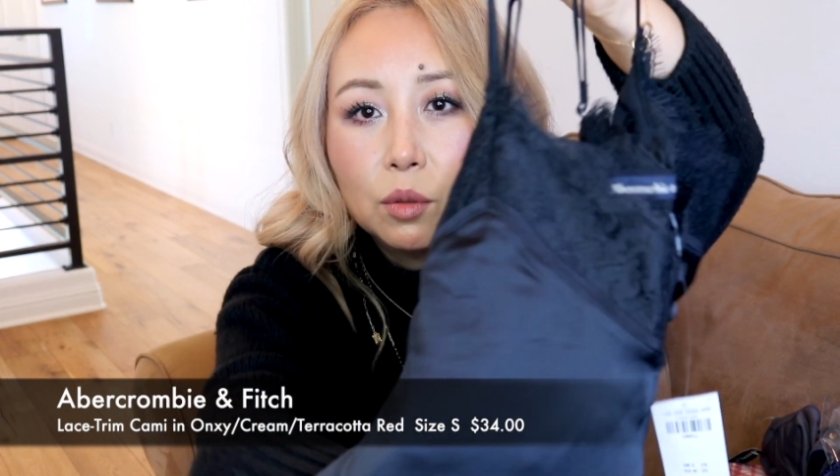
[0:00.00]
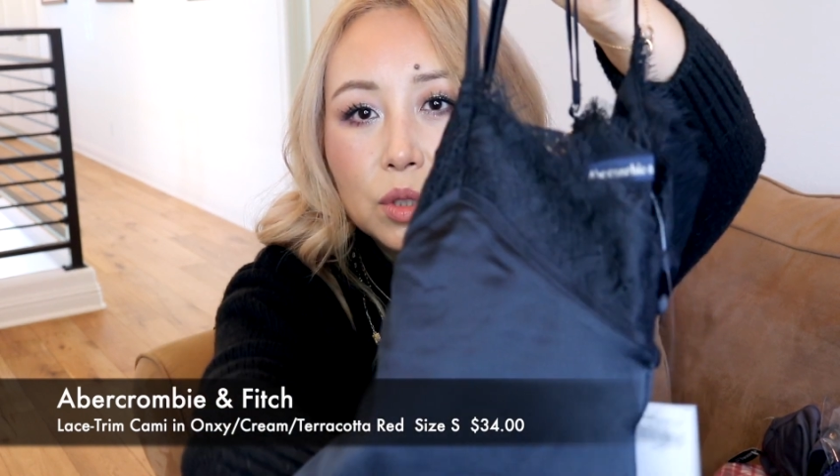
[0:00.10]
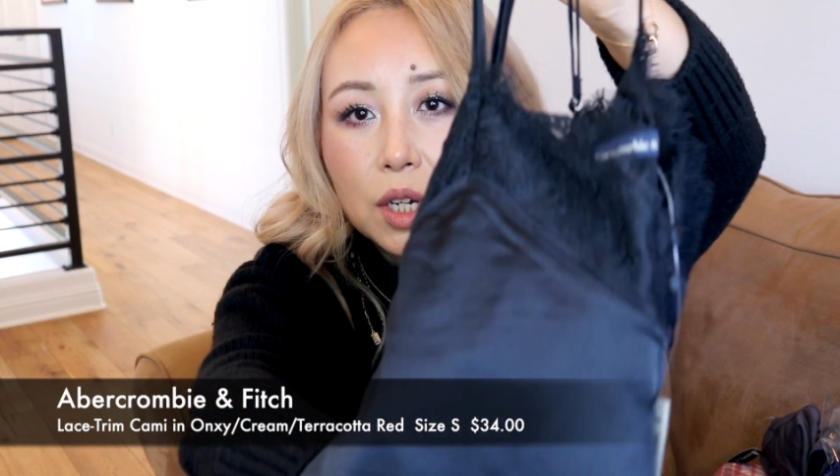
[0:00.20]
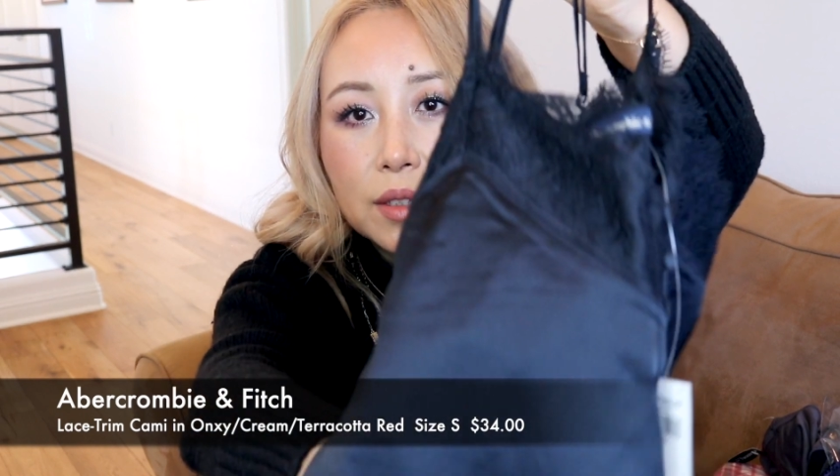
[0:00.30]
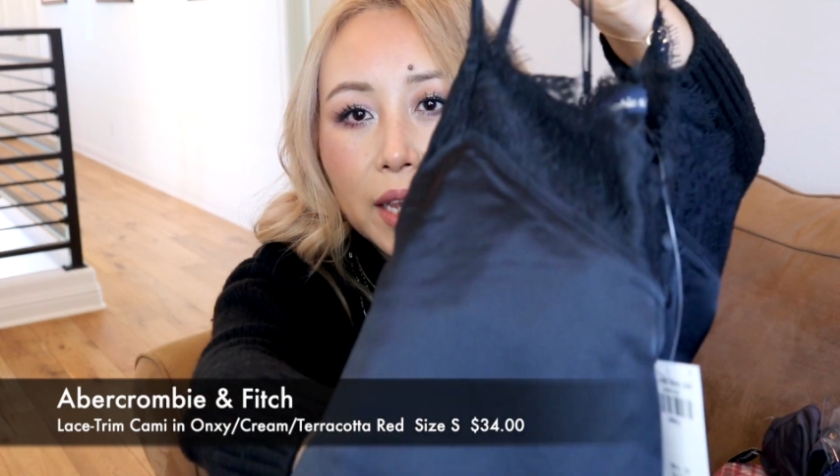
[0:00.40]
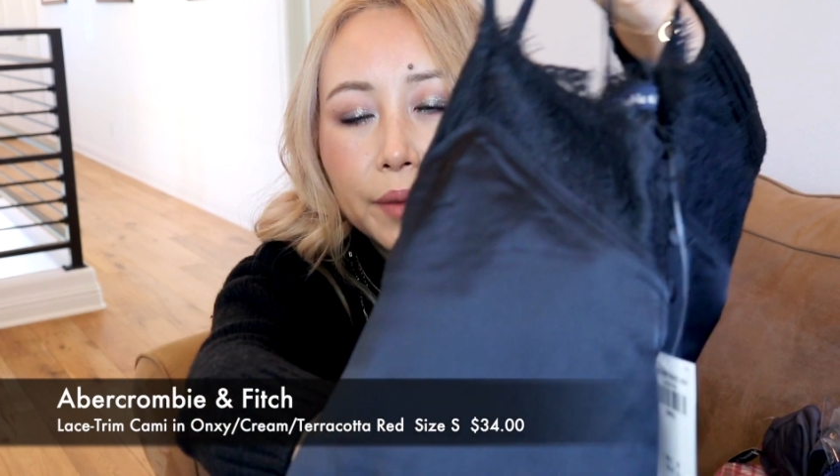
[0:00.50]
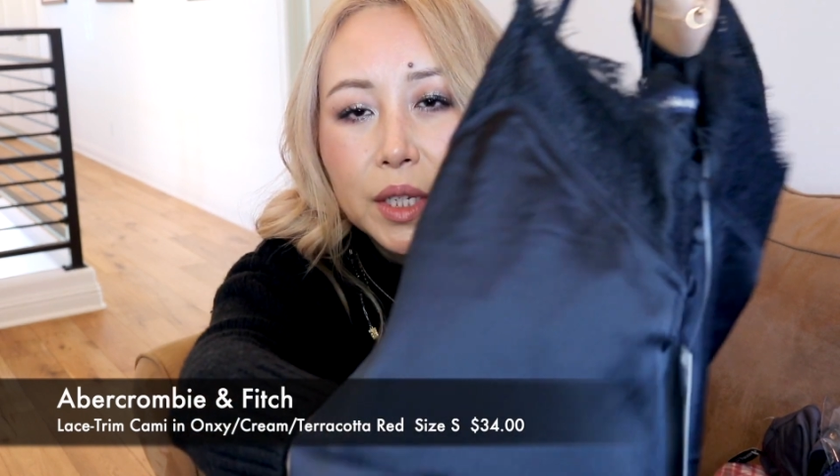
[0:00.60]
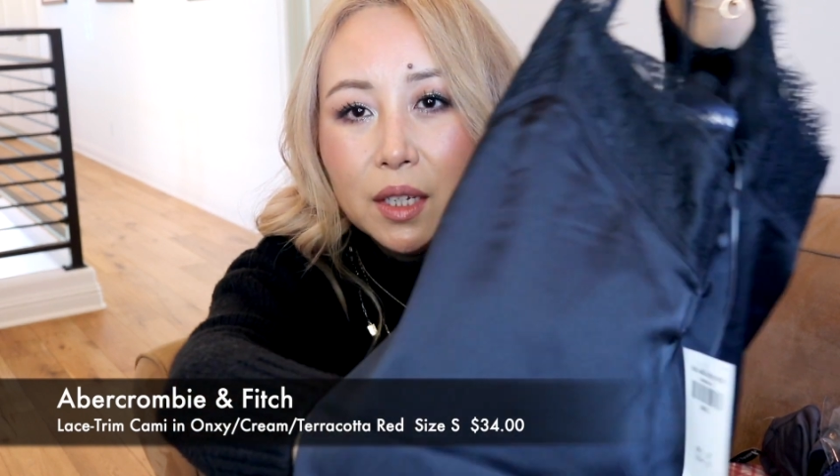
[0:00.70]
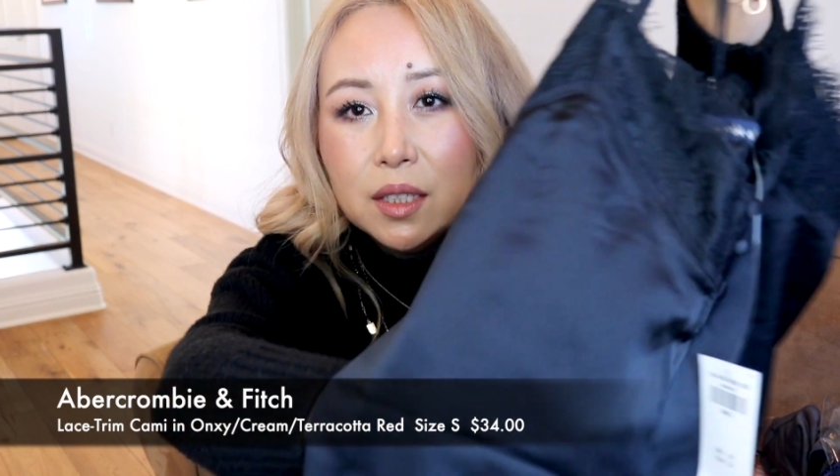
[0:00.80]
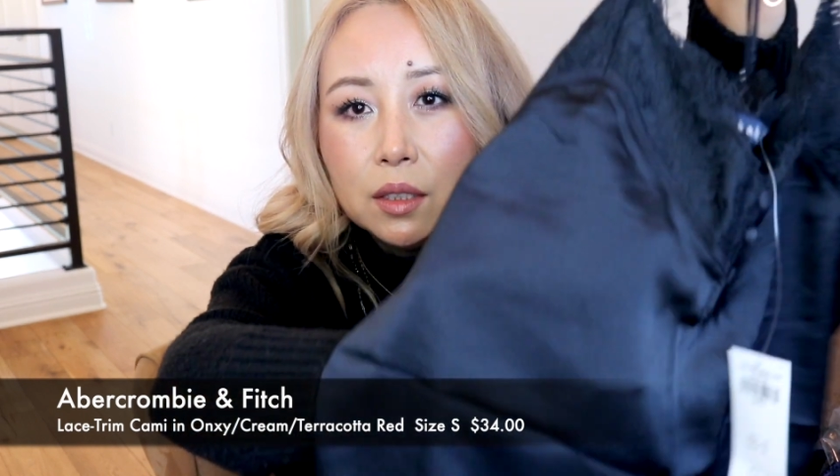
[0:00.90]
我知道在
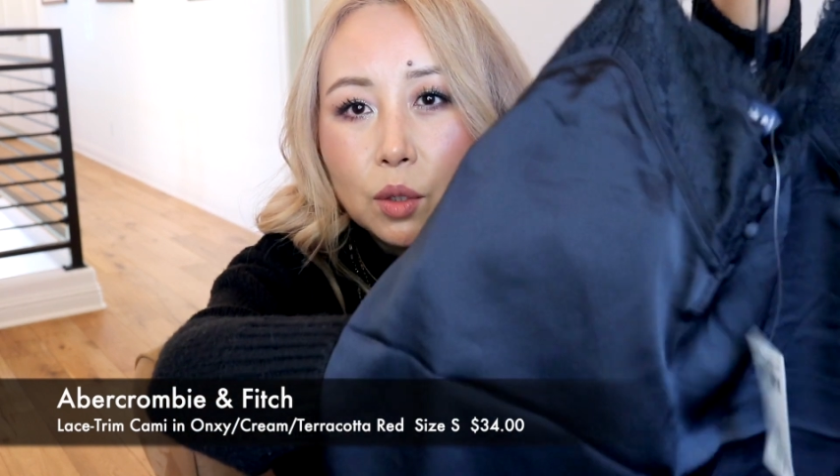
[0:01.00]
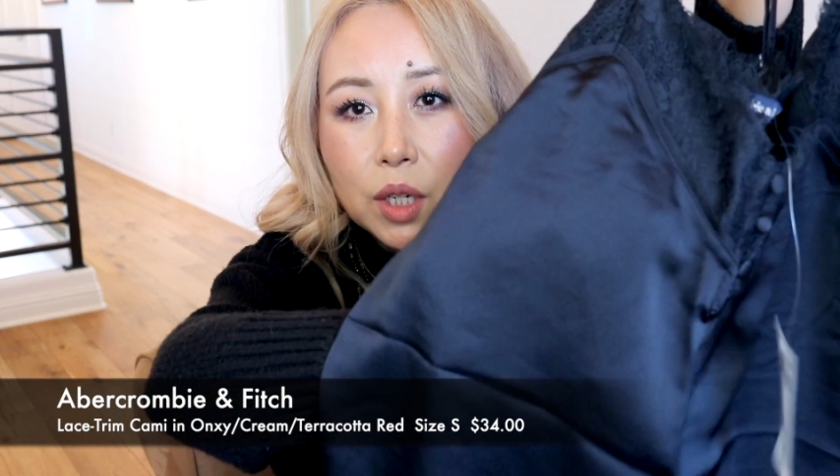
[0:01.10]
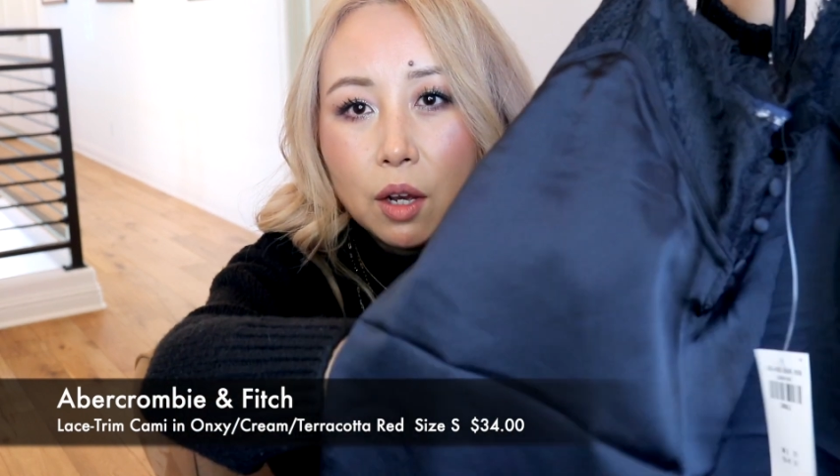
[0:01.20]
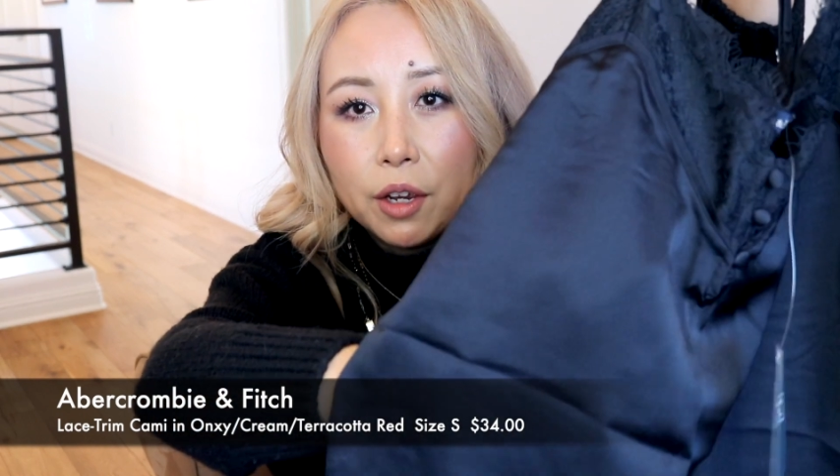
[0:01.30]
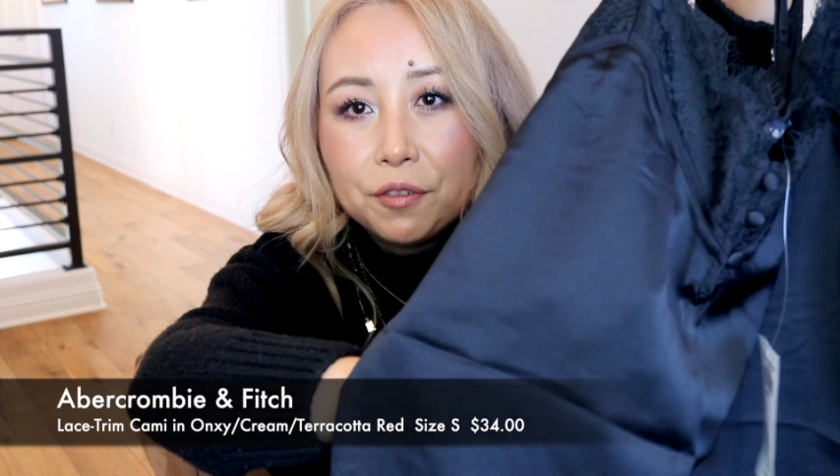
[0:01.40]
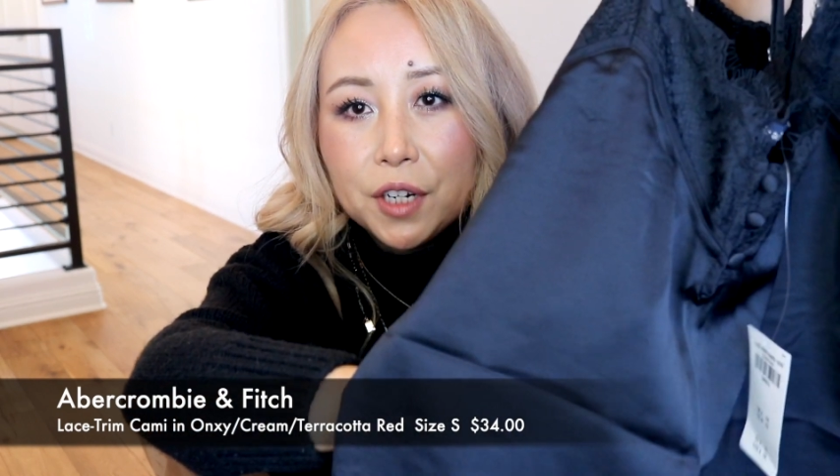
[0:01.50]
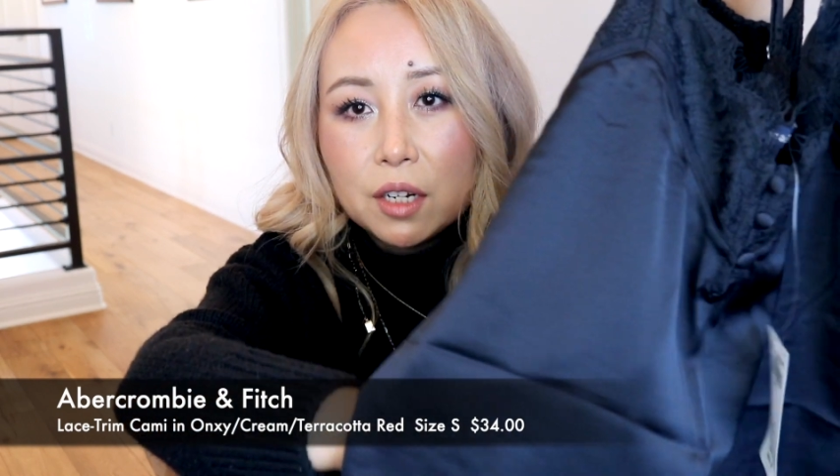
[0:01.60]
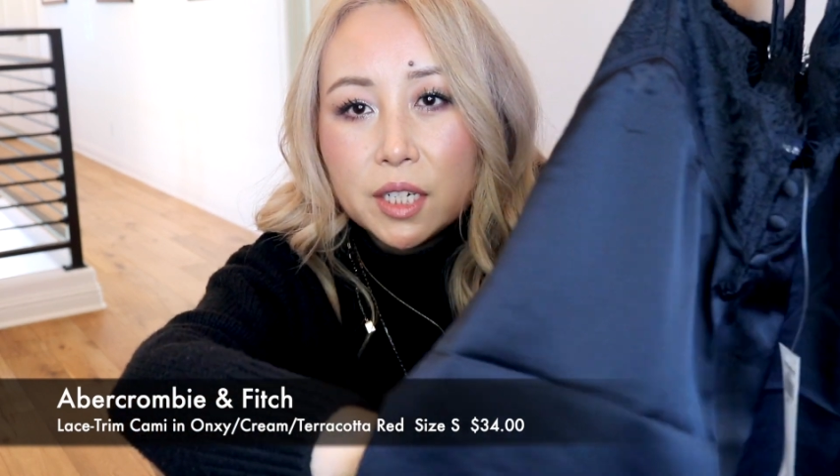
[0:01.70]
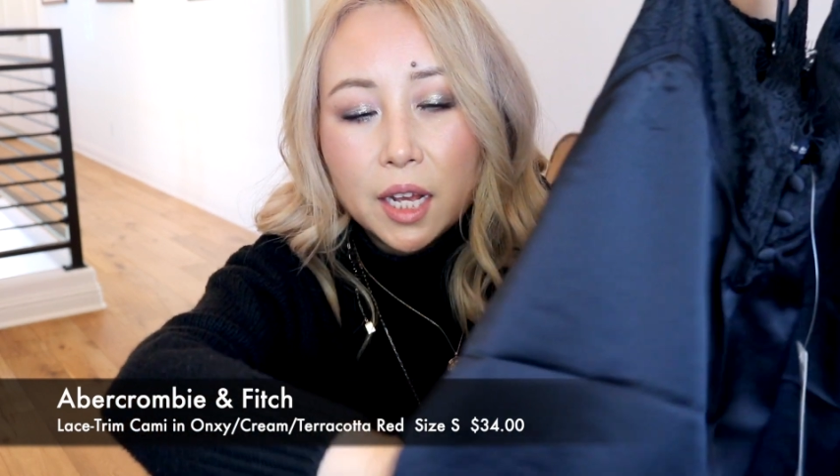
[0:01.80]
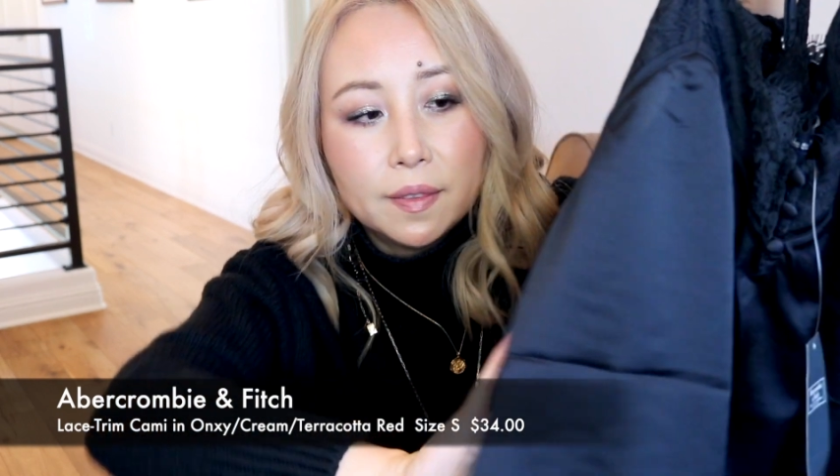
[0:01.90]
镜头上好像非
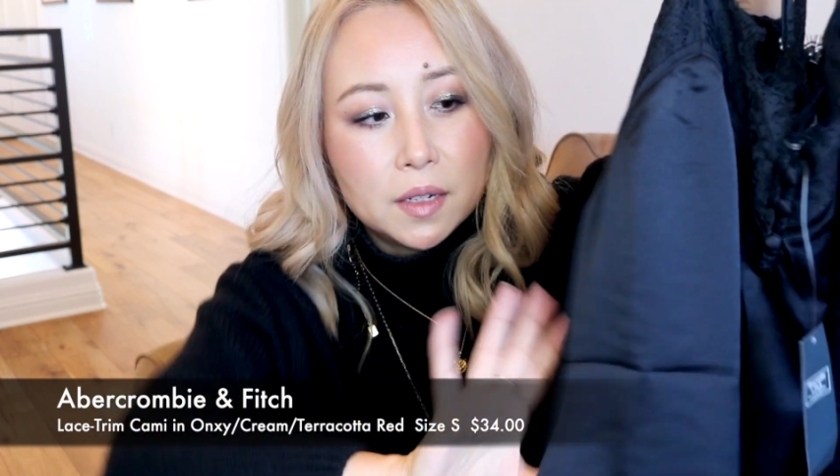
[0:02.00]
常闪，